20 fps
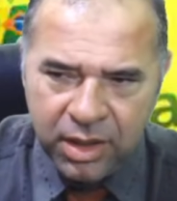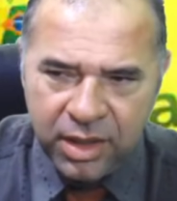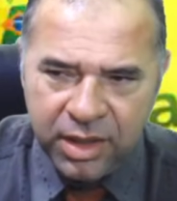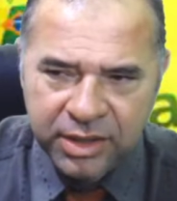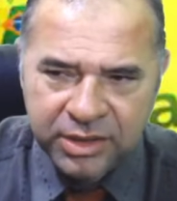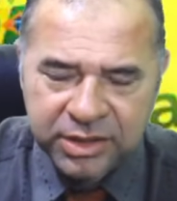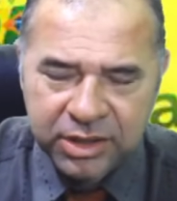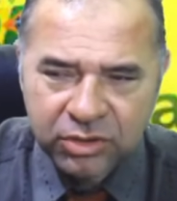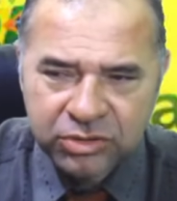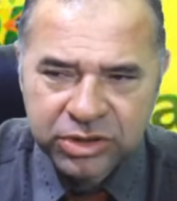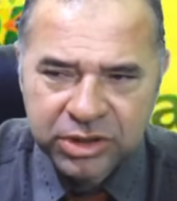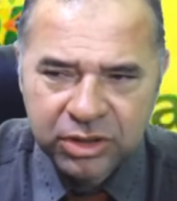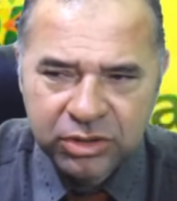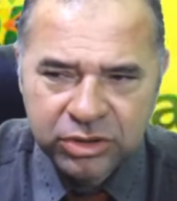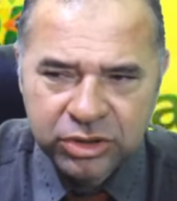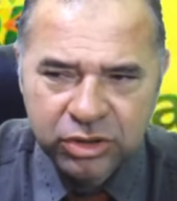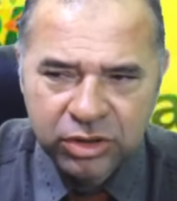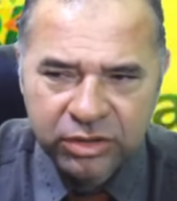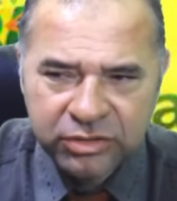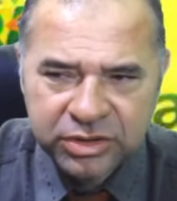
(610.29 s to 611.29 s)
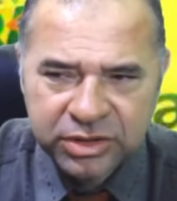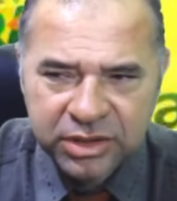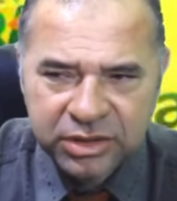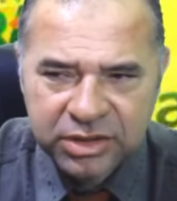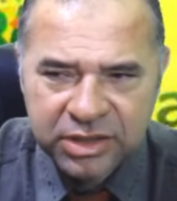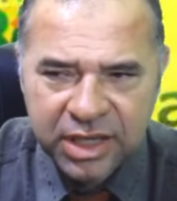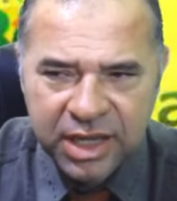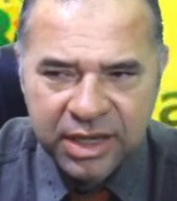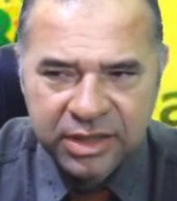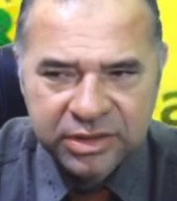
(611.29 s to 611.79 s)
Esse auxílio de
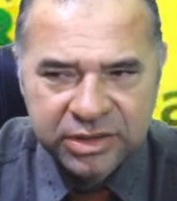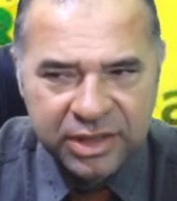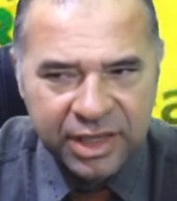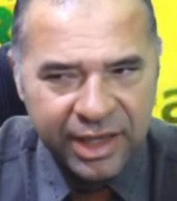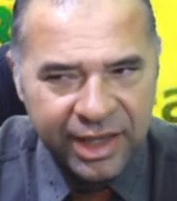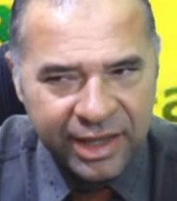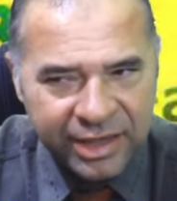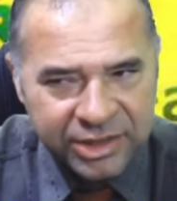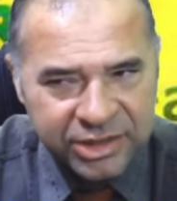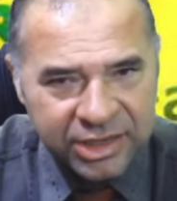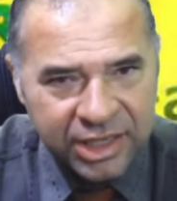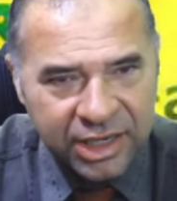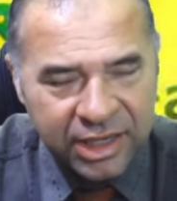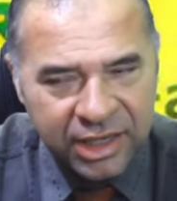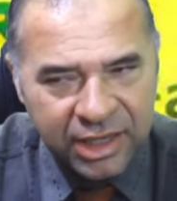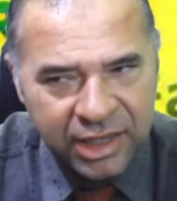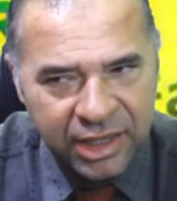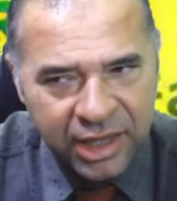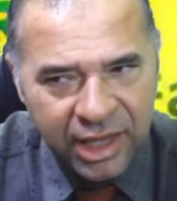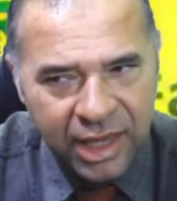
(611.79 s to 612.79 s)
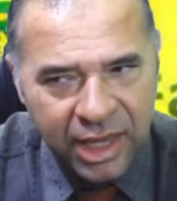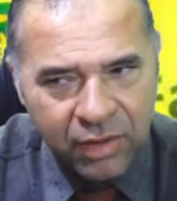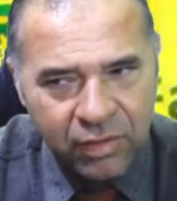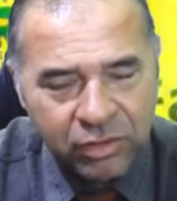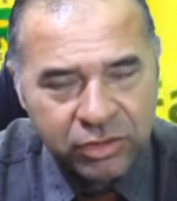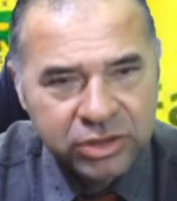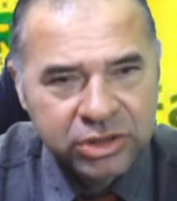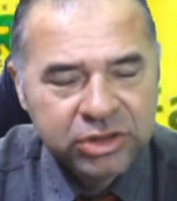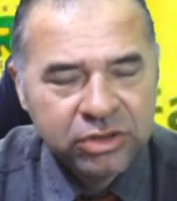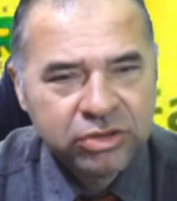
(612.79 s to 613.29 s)
900 reais, esse aqui é o
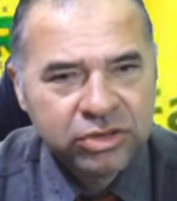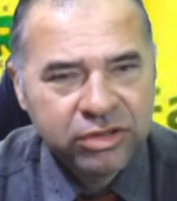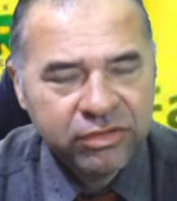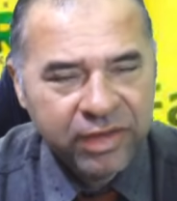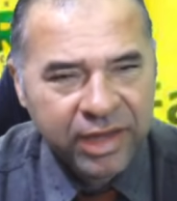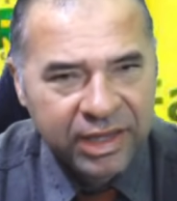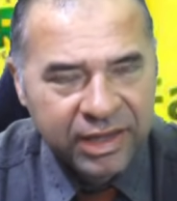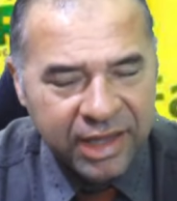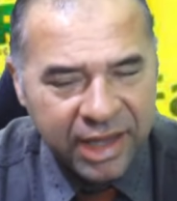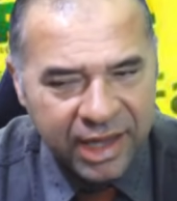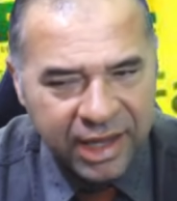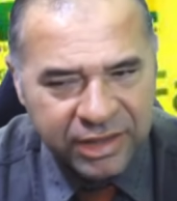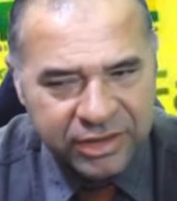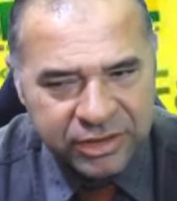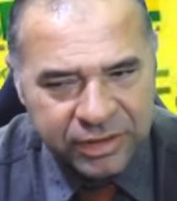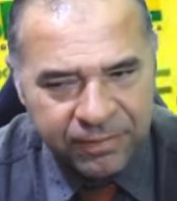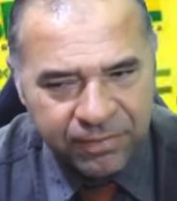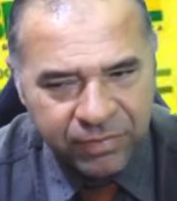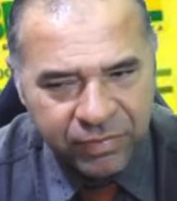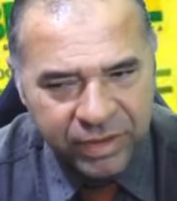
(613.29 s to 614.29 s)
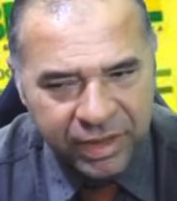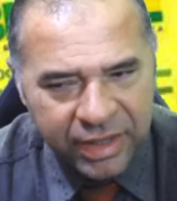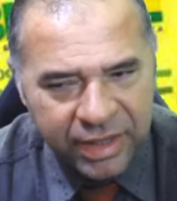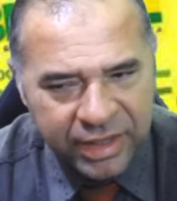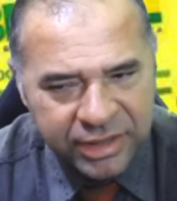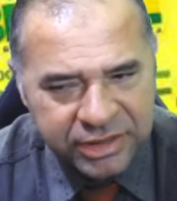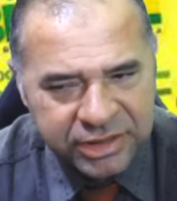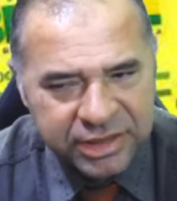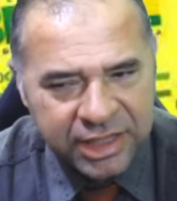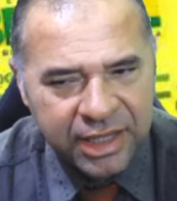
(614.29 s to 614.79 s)
auxílio de verdade.
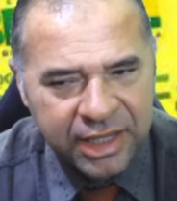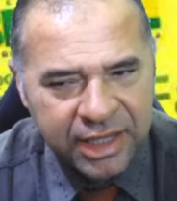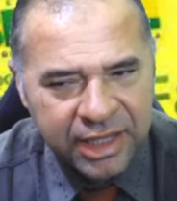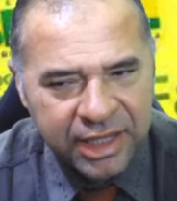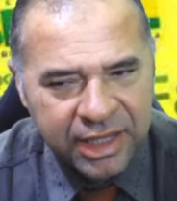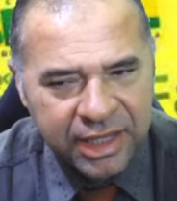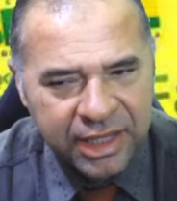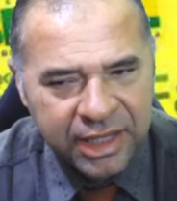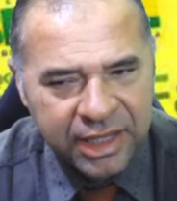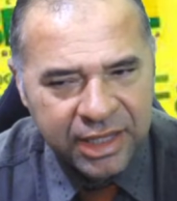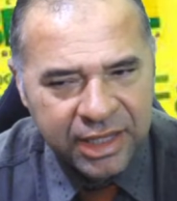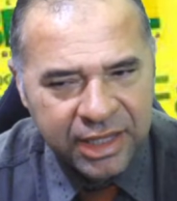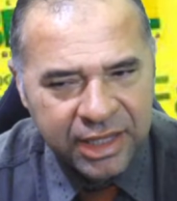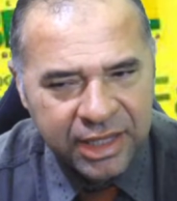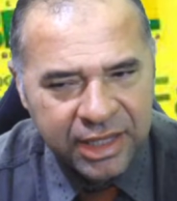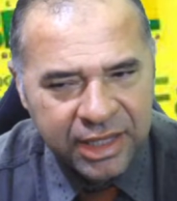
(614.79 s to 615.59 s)
Esse aqui é um exemplo.